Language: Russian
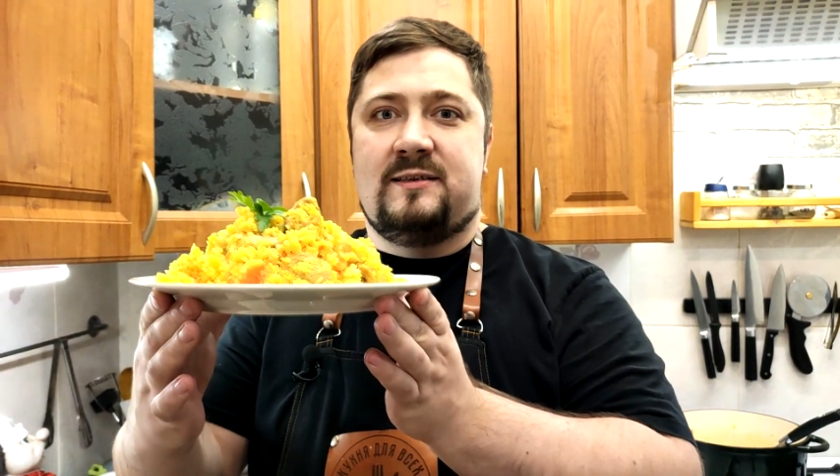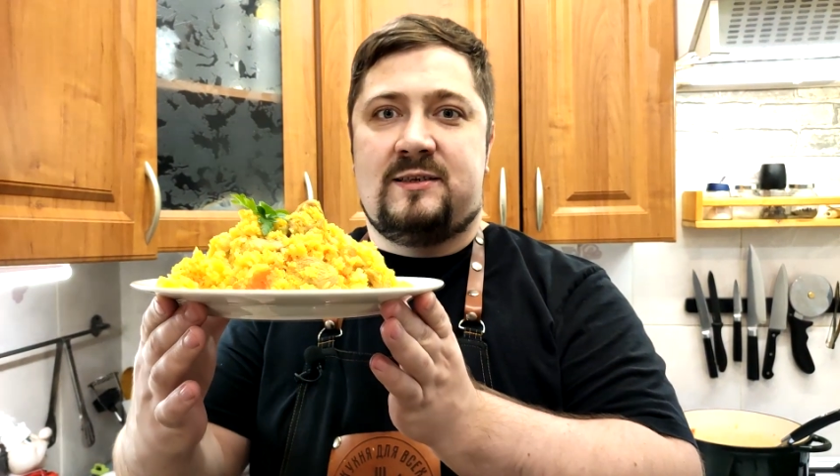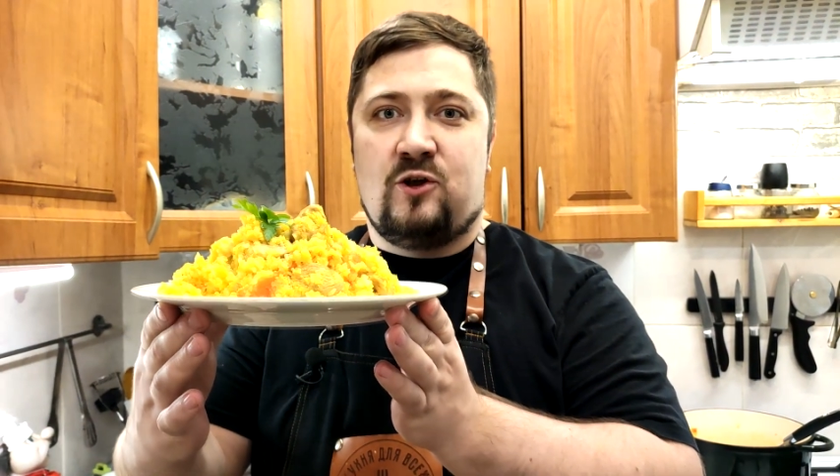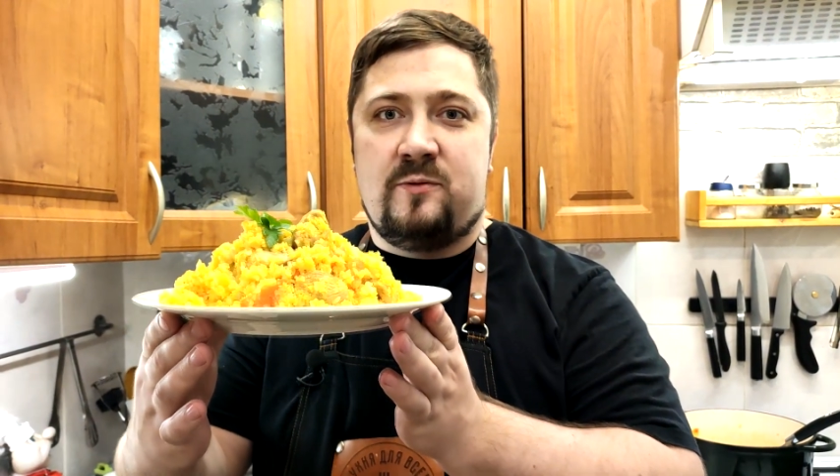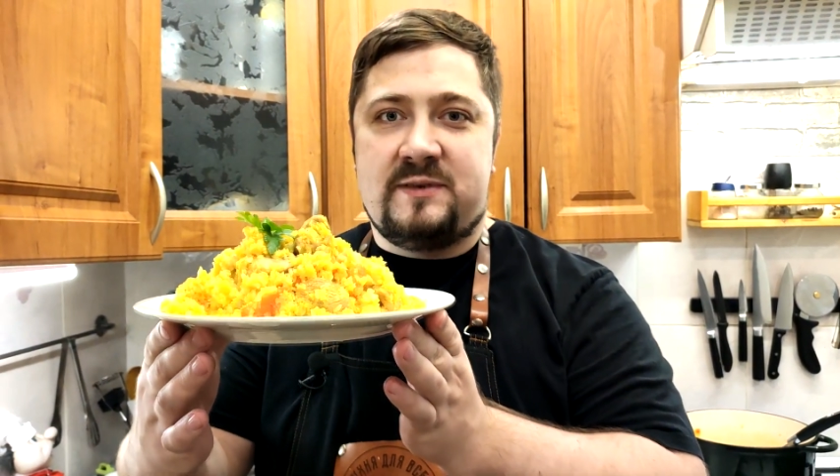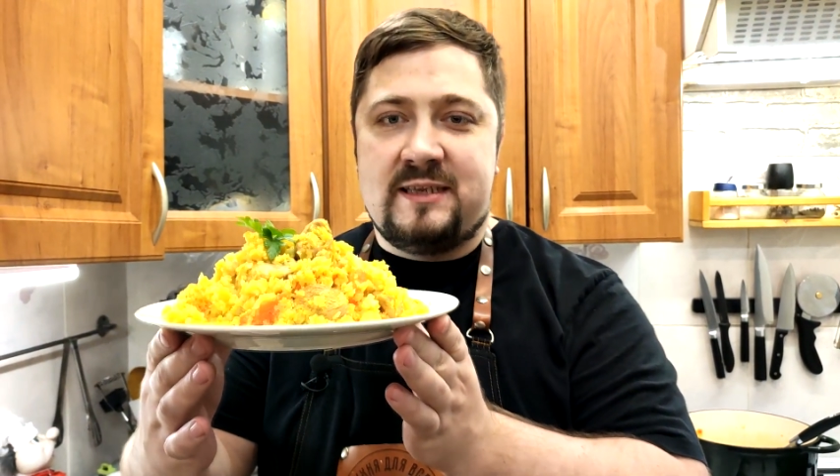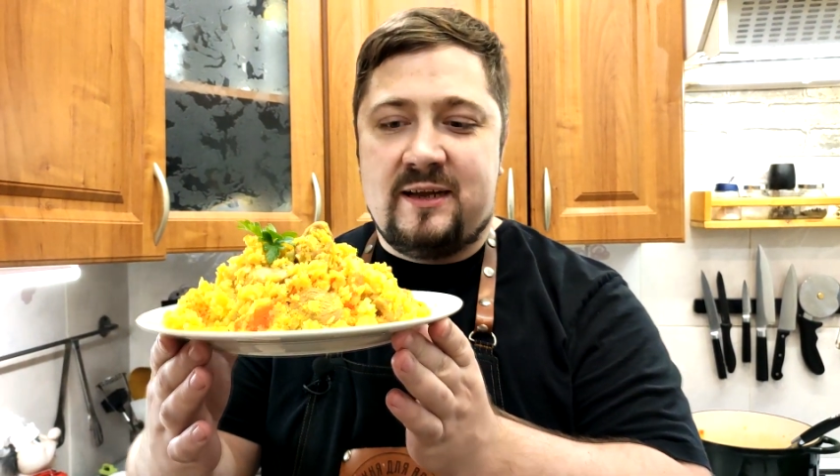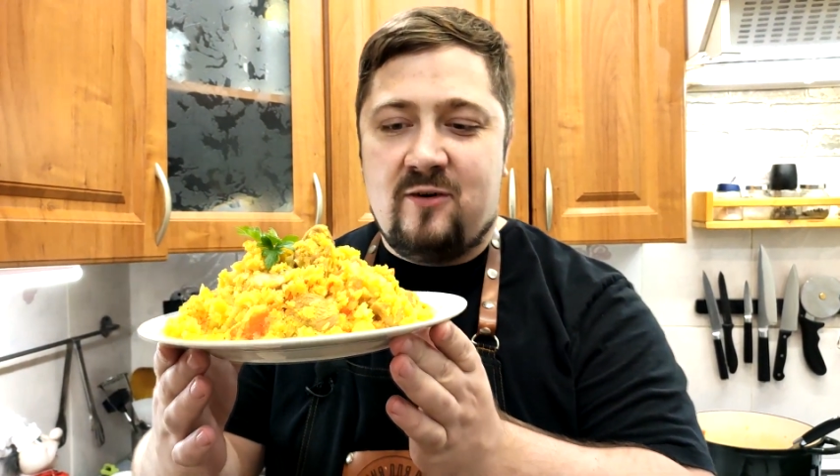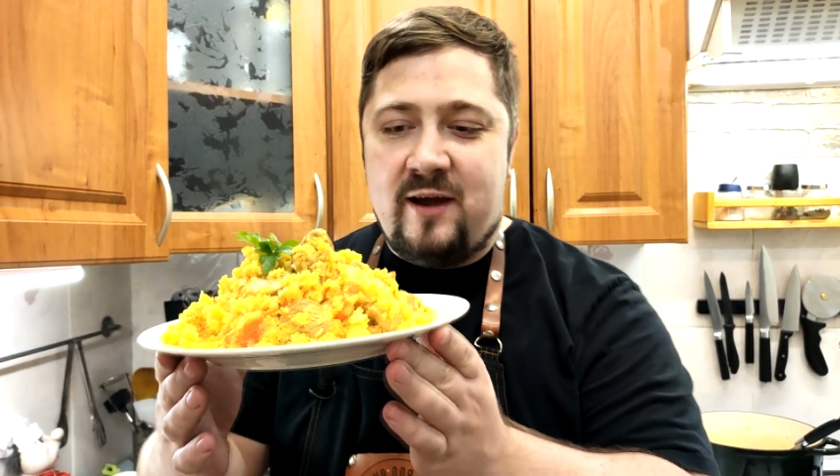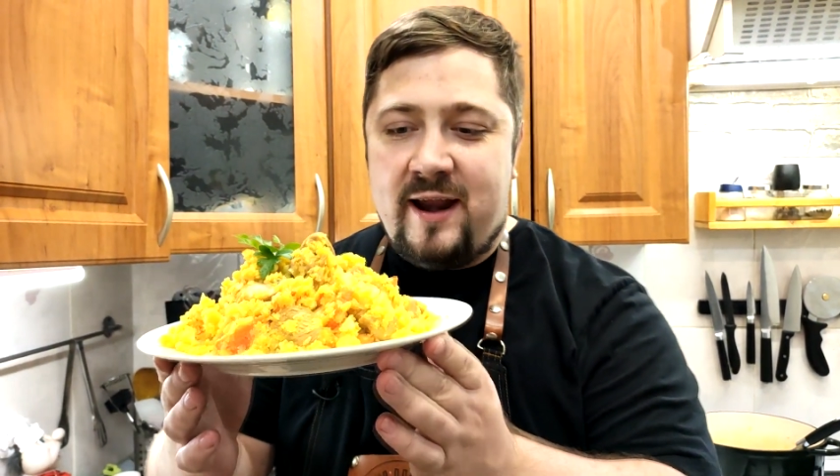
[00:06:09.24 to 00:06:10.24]
Собственно
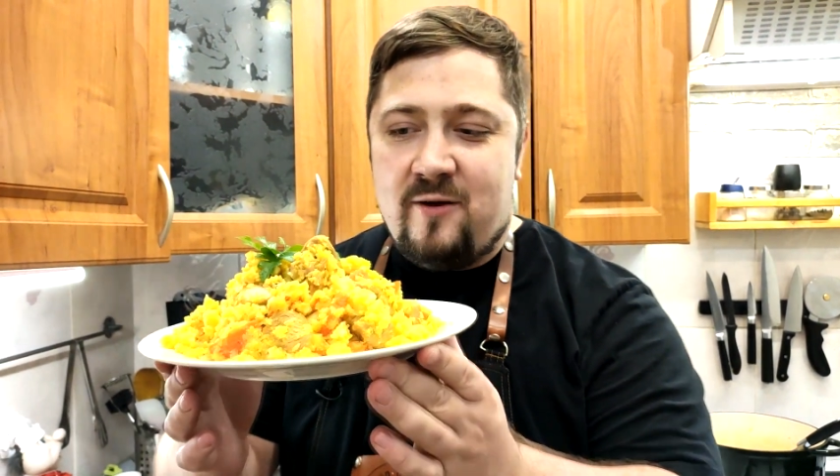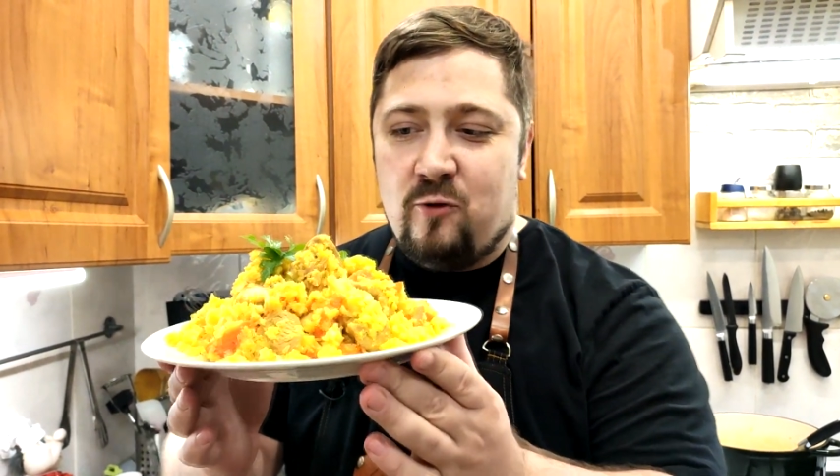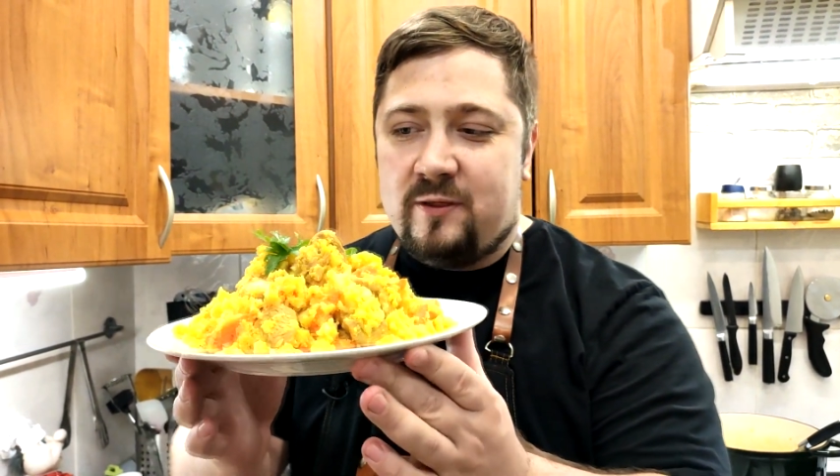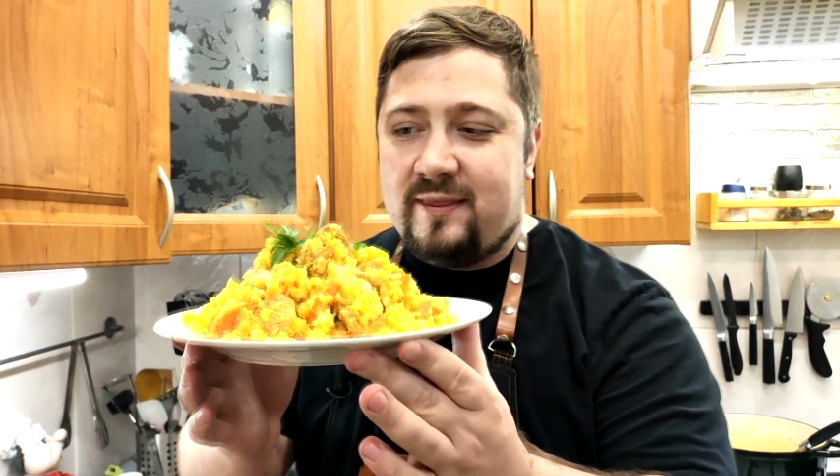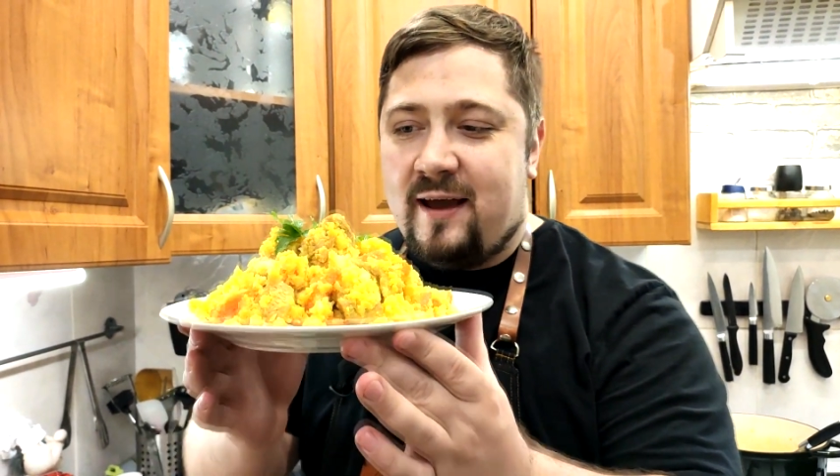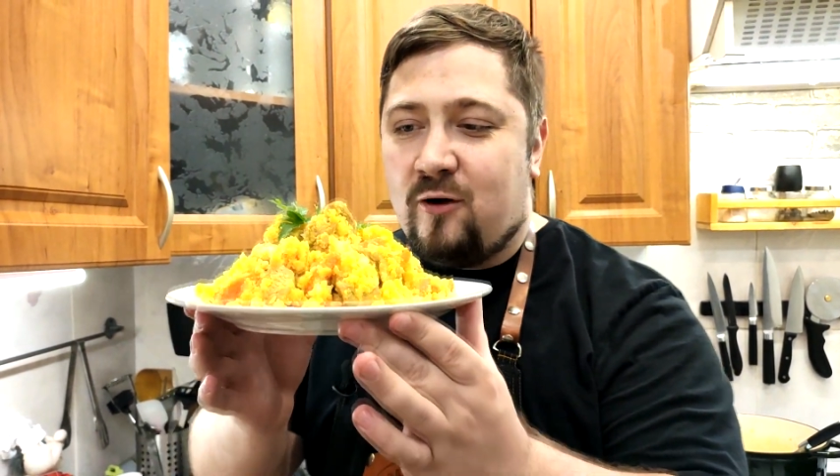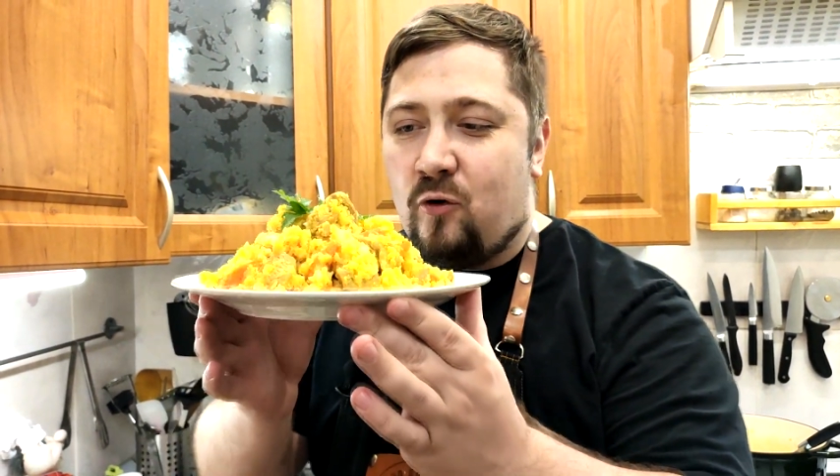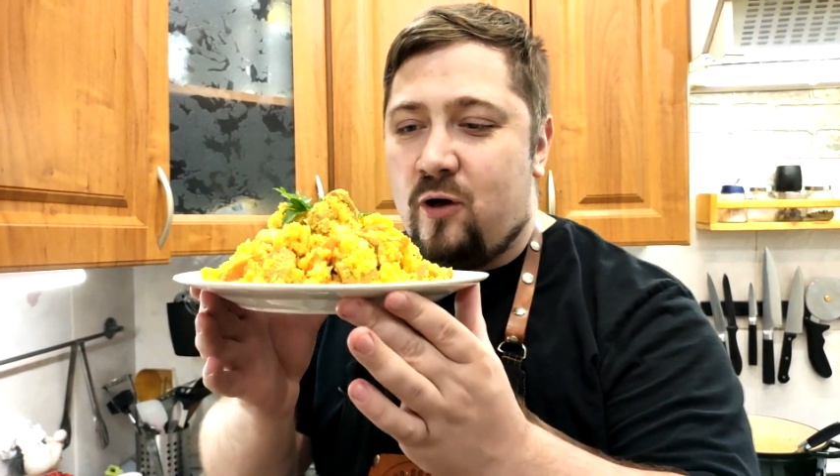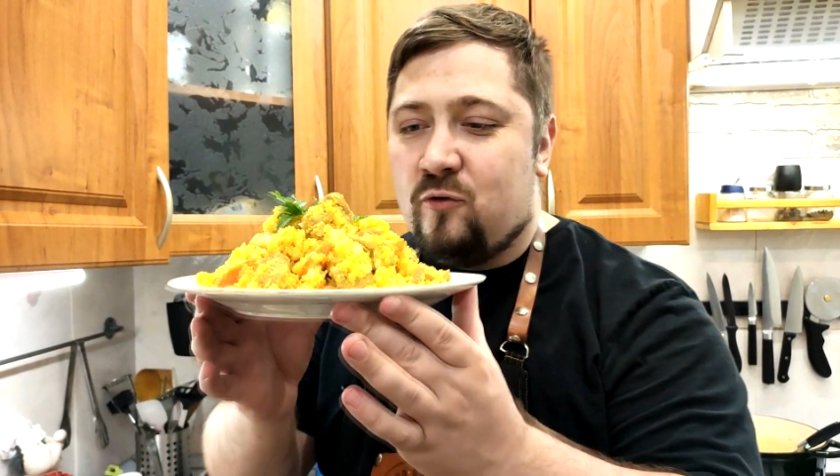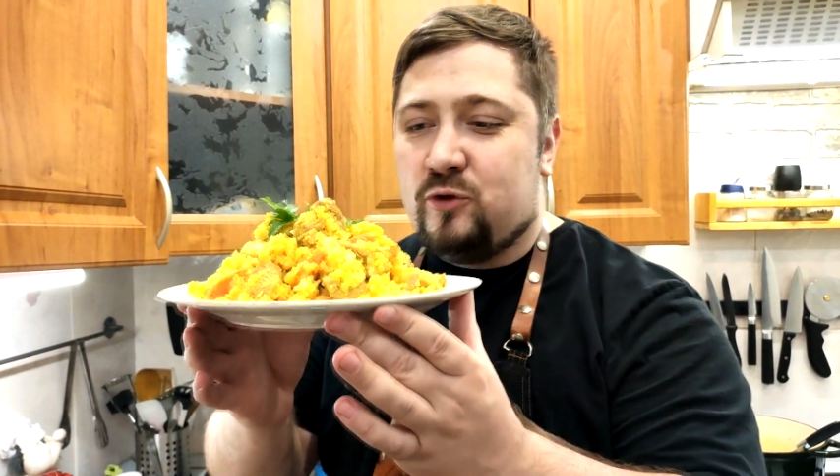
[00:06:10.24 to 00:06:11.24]
говоря, вот
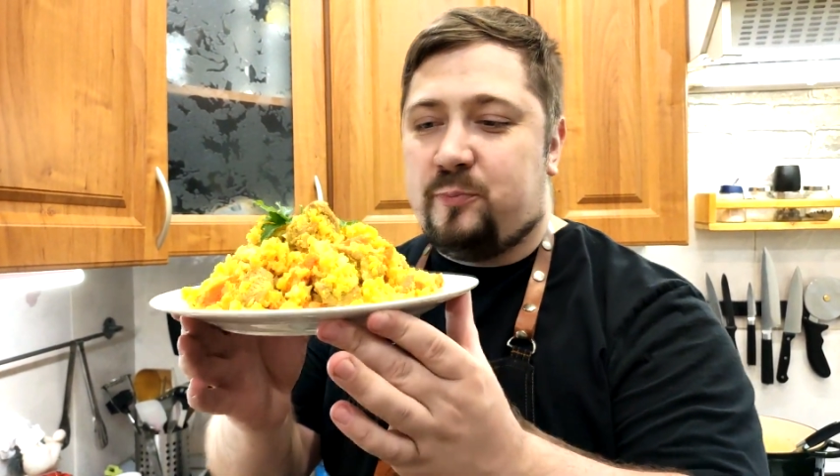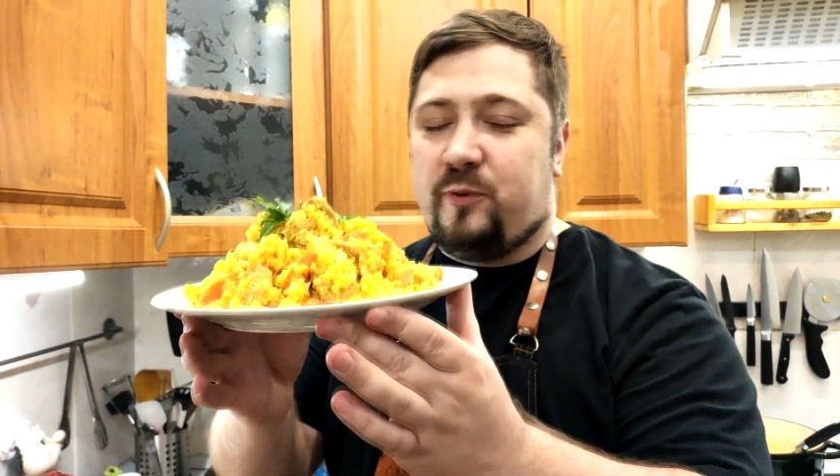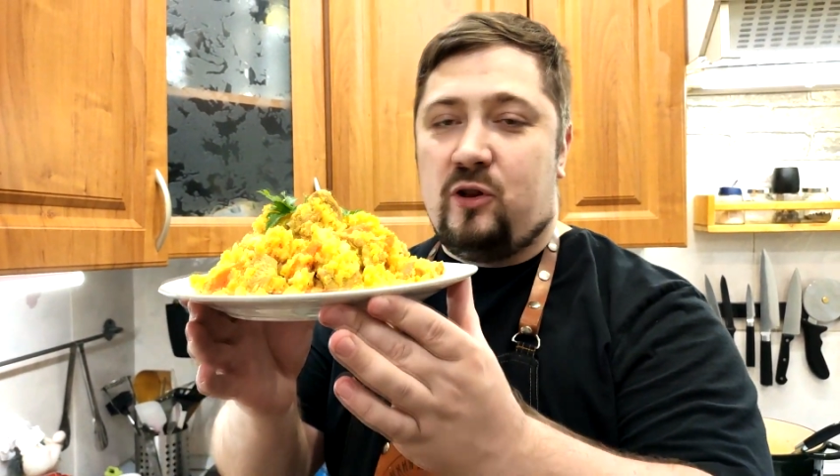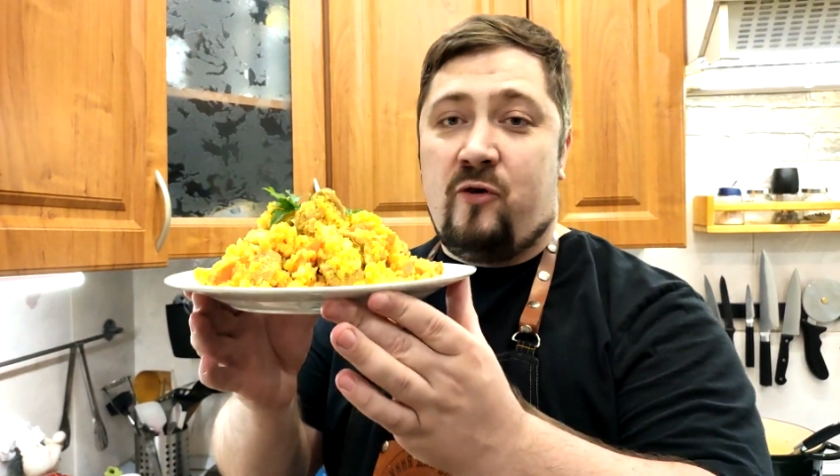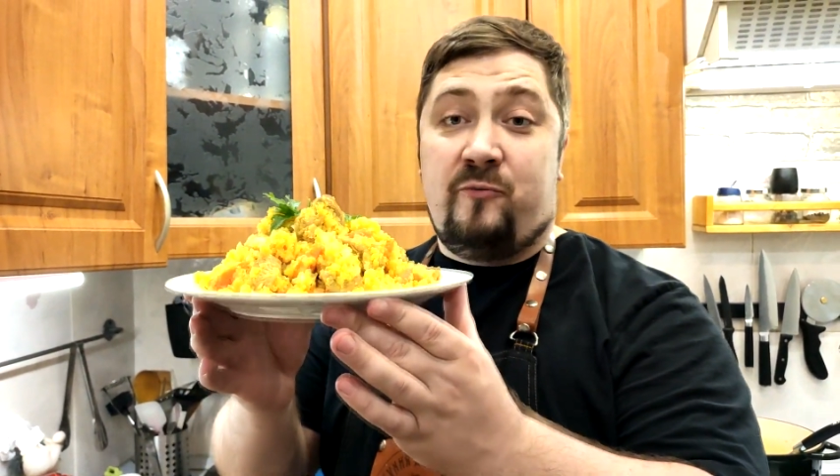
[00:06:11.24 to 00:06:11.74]
такой вот плов